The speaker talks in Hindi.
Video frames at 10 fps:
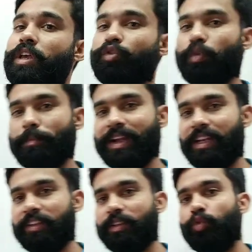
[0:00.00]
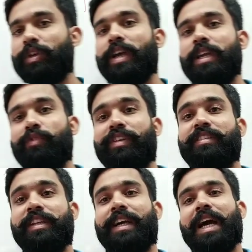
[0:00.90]
जो मैट्रिक्स है उसका इन्वर्स
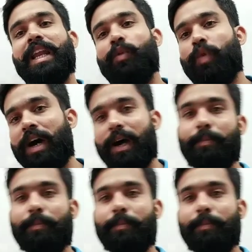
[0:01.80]
निकालना वहाँ